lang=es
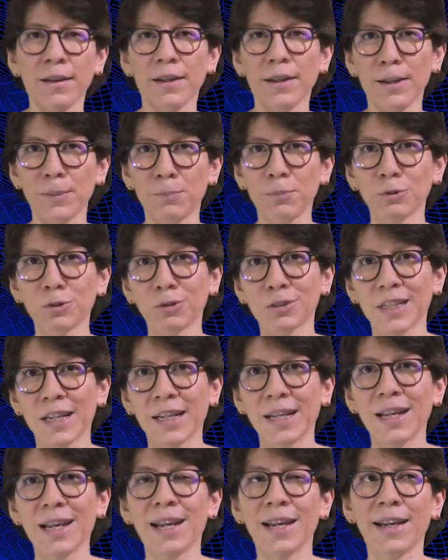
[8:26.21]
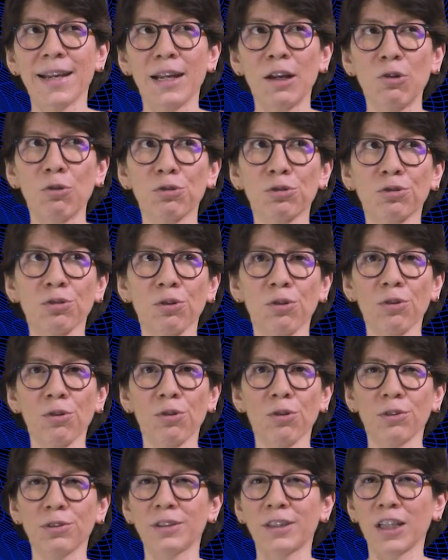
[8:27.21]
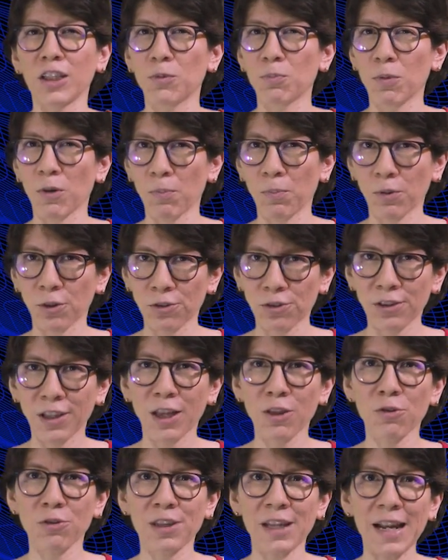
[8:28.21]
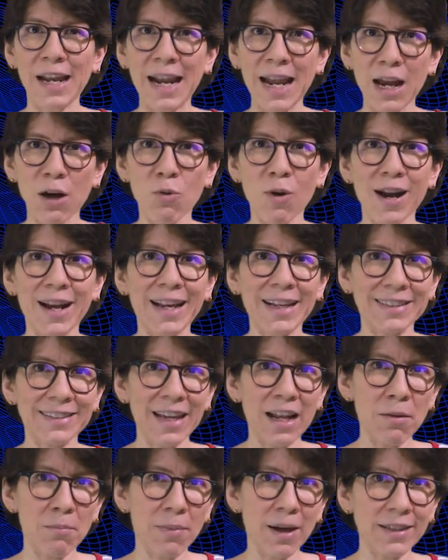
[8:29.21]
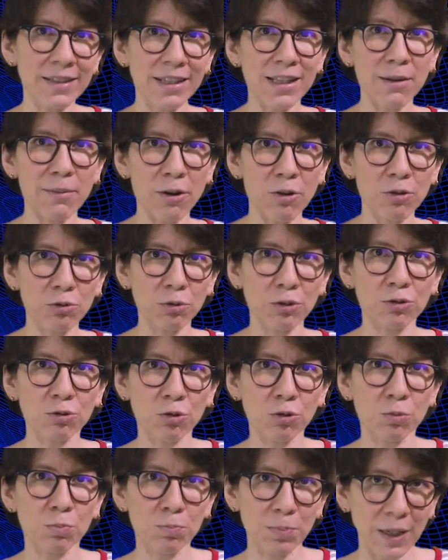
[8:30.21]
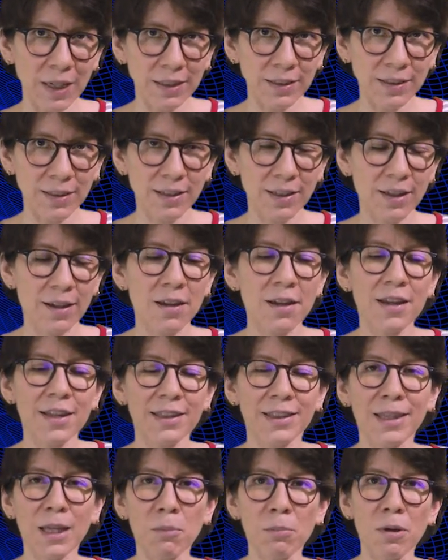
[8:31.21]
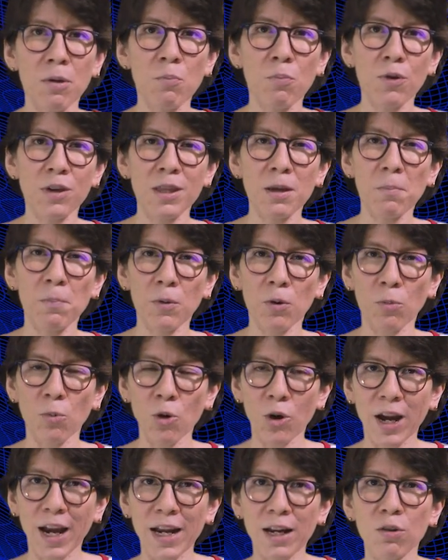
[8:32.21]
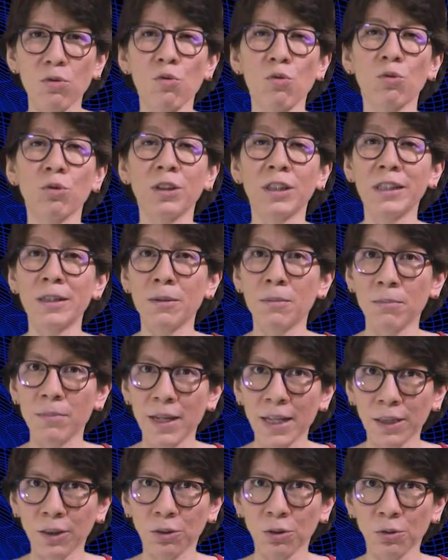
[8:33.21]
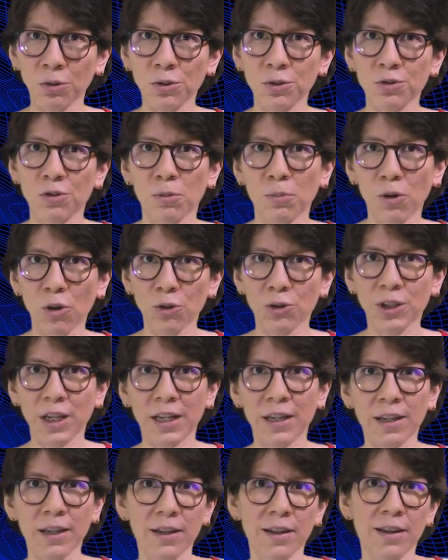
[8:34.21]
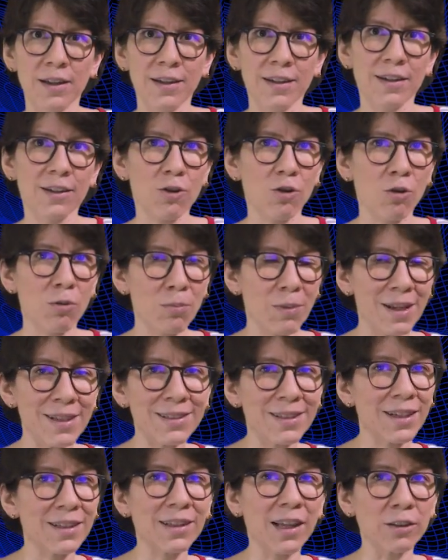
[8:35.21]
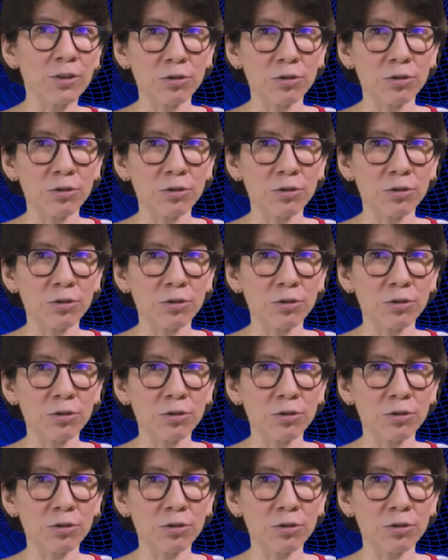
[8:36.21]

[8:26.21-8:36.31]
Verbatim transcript: El punto es que el uso desproporcionado del agua que se almacena bajo nuestros pies también puede provocar hundimientos como los que comienzan a